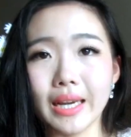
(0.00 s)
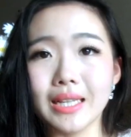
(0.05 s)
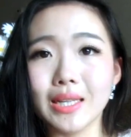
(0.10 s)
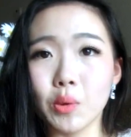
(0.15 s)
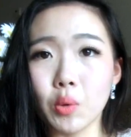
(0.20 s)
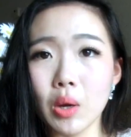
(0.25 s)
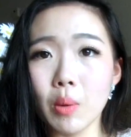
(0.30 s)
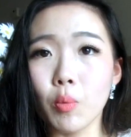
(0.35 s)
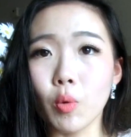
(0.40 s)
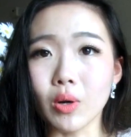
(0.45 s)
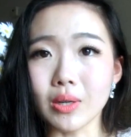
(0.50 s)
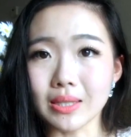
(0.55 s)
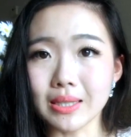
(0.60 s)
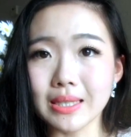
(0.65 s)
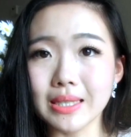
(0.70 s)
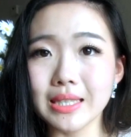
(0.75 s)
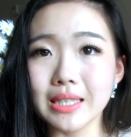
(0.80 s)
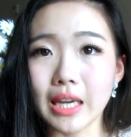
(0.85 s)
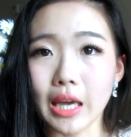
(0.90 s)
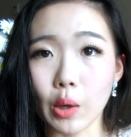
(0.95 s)
可以在微博
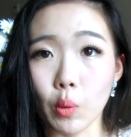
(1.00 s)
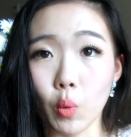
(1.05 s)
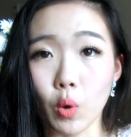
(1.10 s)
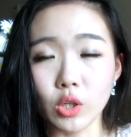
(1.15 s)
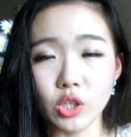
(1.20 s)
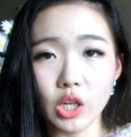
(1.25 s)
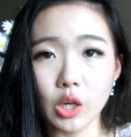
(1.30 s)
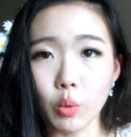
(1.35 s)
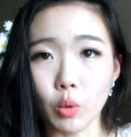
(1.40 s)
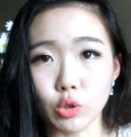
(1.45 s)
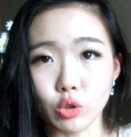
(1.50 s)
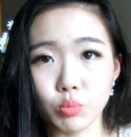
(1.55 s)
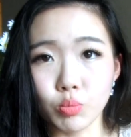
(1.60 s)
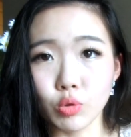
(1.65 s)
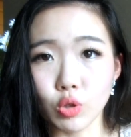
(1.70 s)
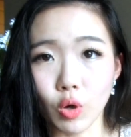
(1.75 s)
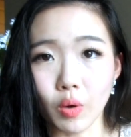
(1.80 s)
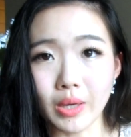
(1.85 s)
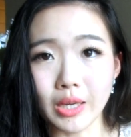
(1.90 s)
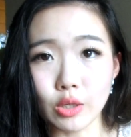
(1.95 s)
私信给我，这里我就不
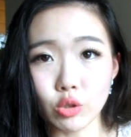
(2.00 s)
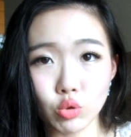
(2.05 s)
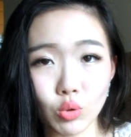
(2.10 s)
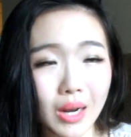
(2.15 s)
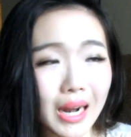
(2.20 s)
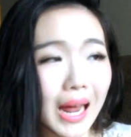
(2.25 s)
统一说